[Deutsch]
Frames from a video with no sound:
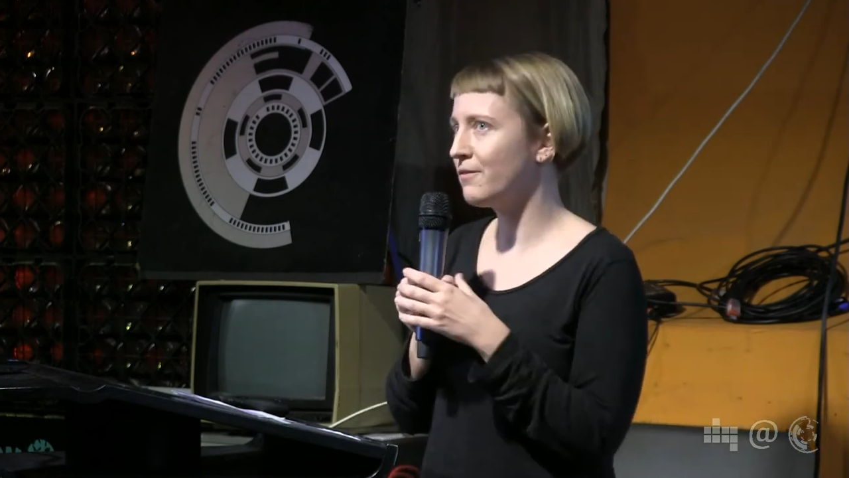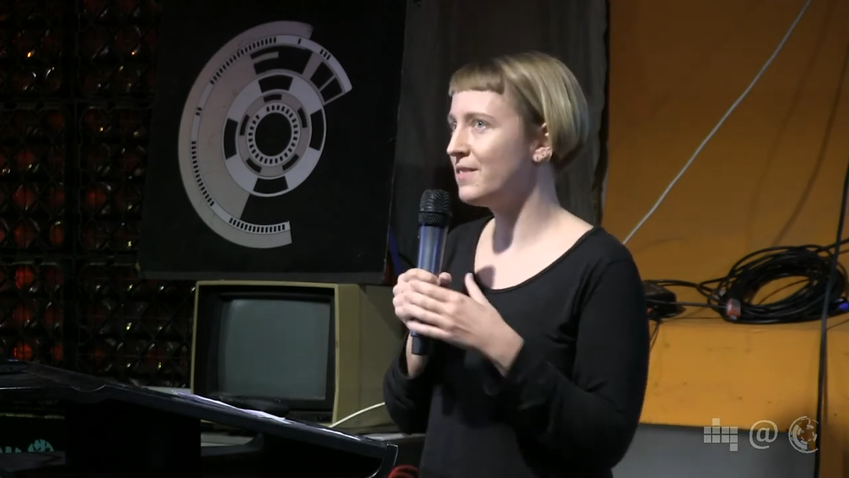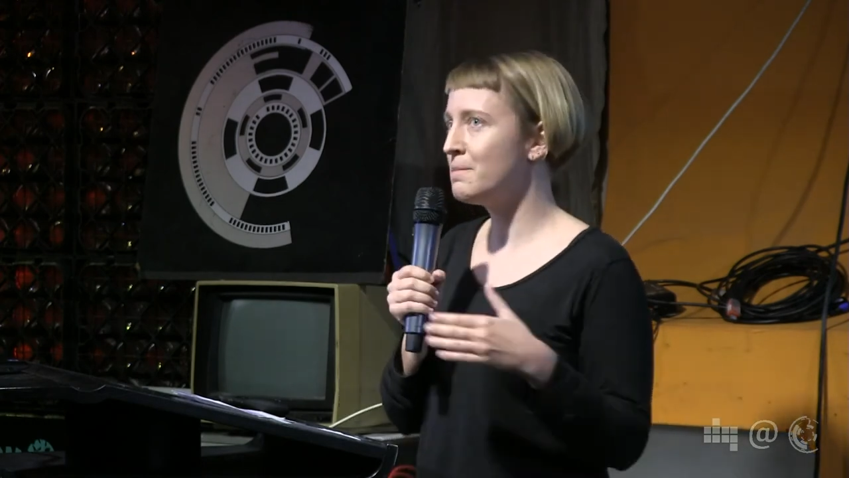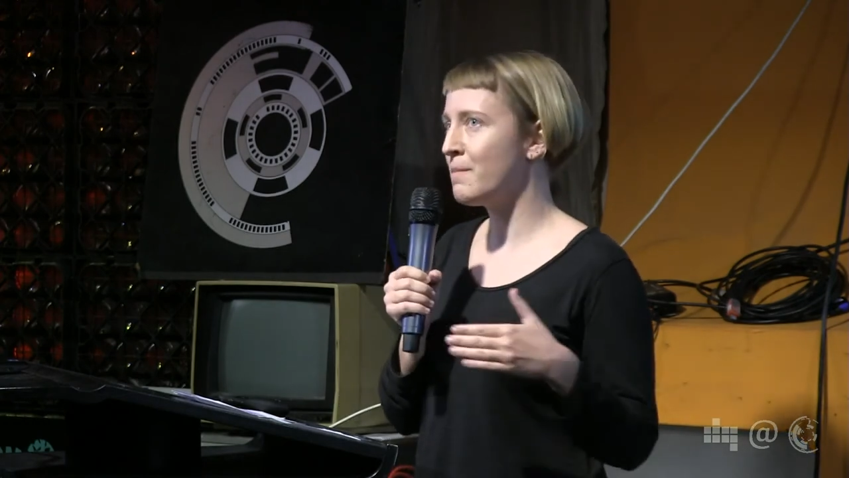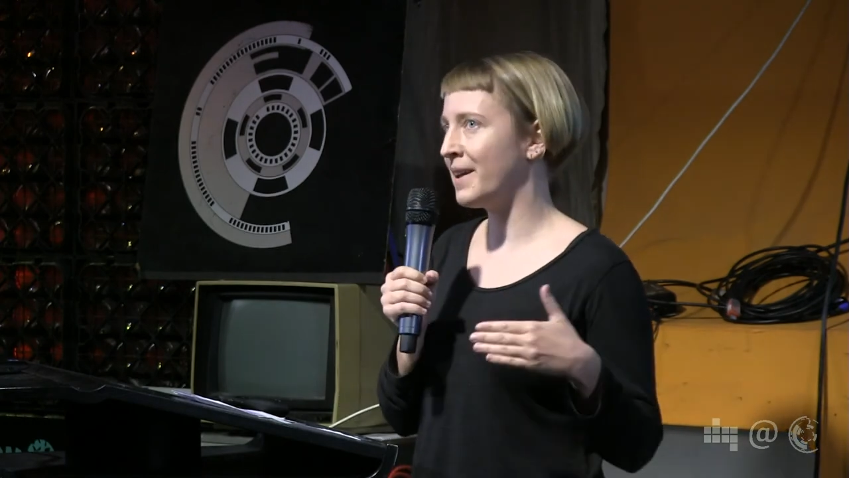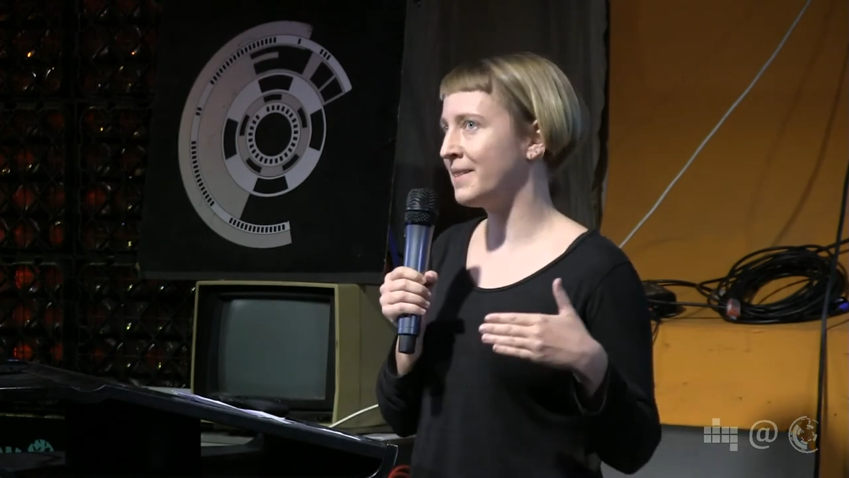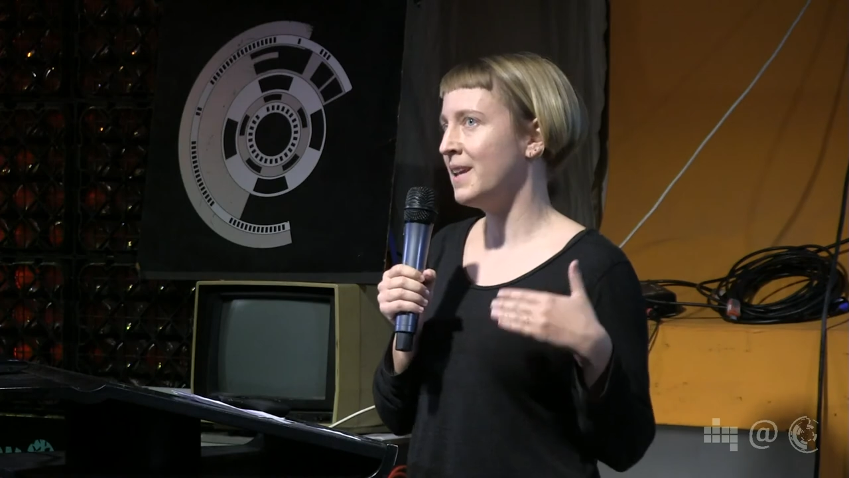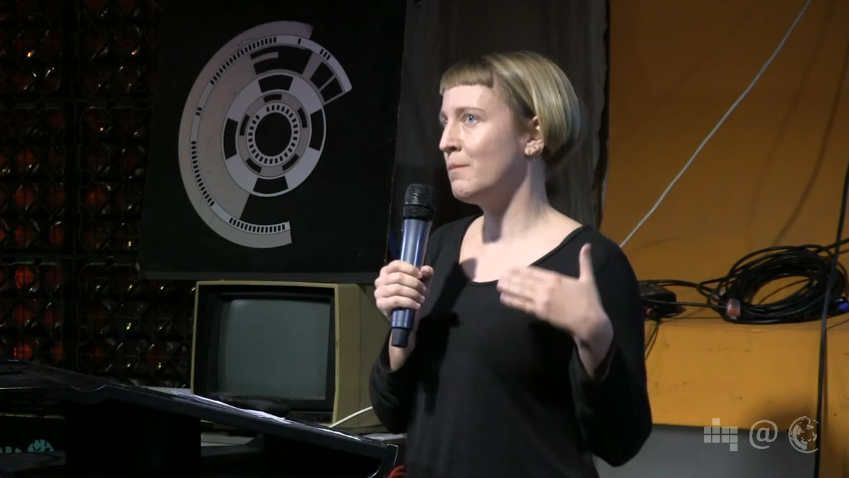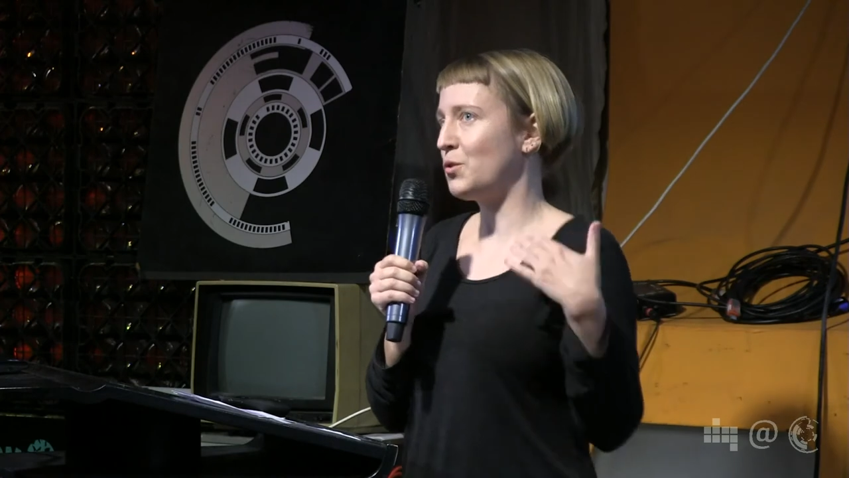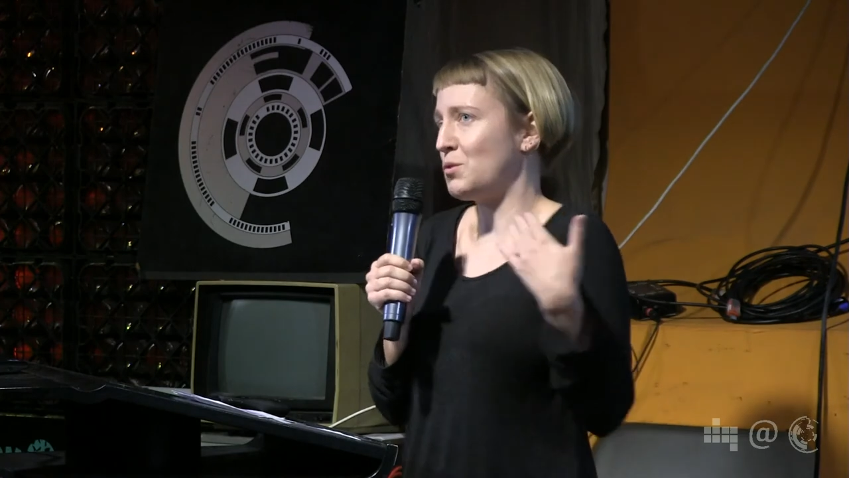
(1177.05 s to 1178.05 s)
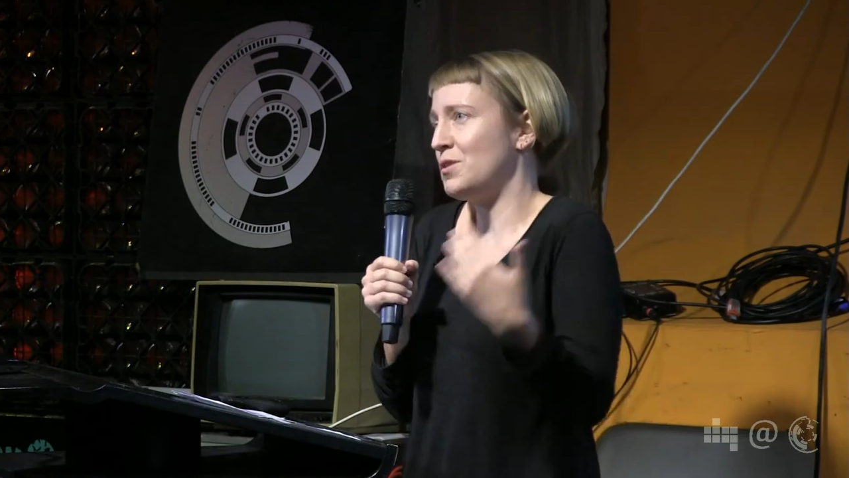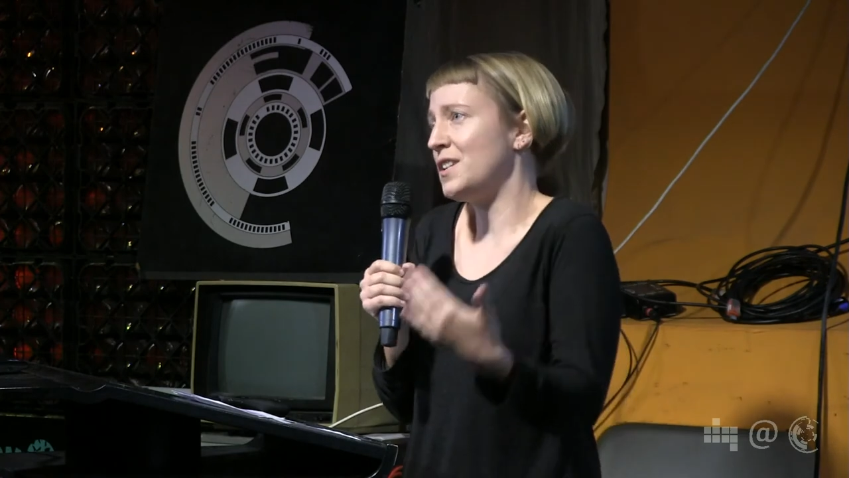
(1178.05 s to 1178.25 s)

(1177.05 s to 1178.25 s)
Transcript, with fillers: wie man bestimmte